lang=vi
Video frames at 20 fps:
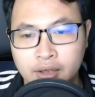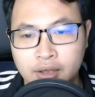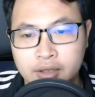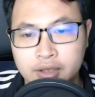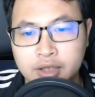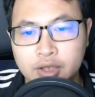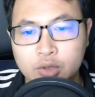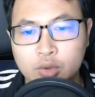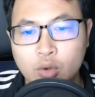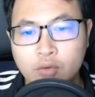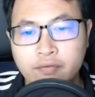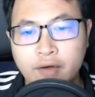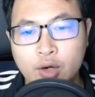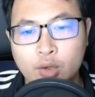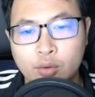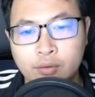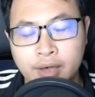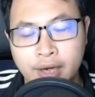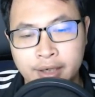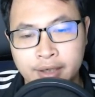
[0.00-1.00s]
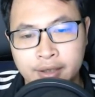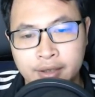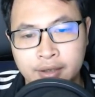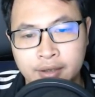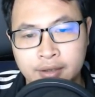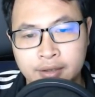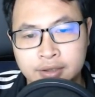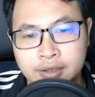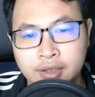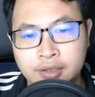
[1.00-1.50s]
Nhưng cũng vào lúc này,
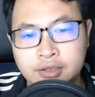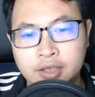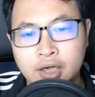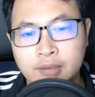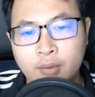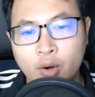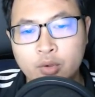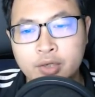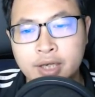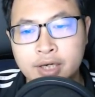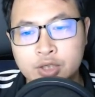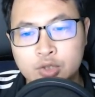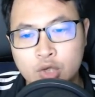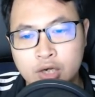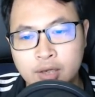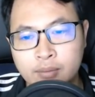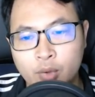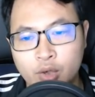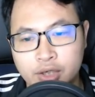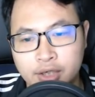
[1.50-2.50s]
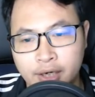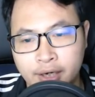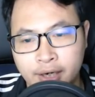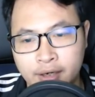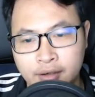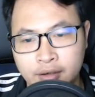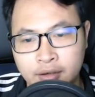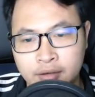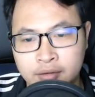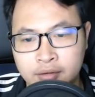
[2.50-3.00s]
chân trời bỗng nhiên truyền đến một tiếng hét
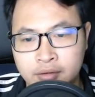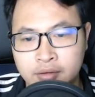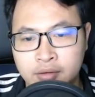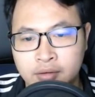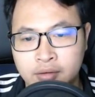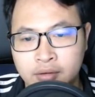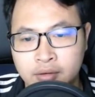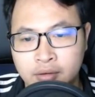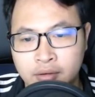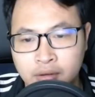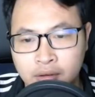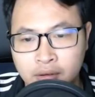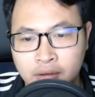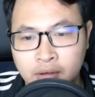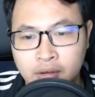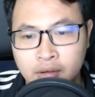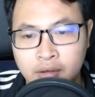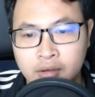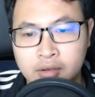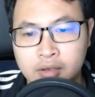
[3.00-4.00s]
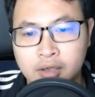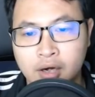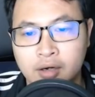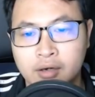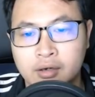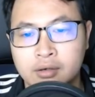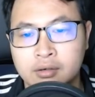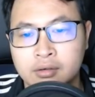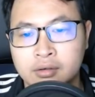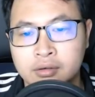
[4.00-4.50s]
lớn:
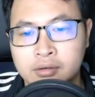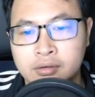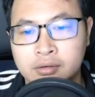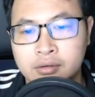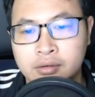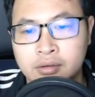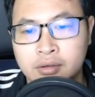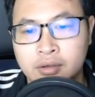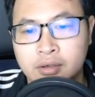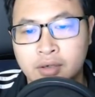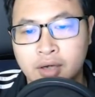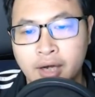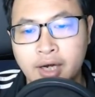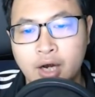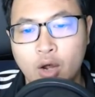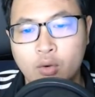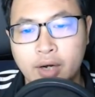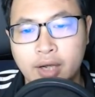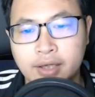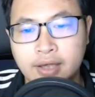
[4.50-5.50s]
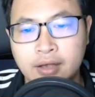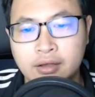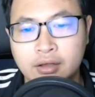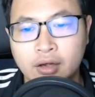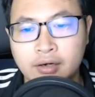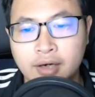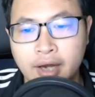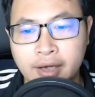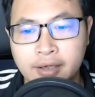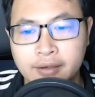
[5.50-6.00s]
Được, cái đầu này ta
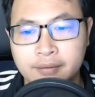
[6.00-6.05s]
tới lấy.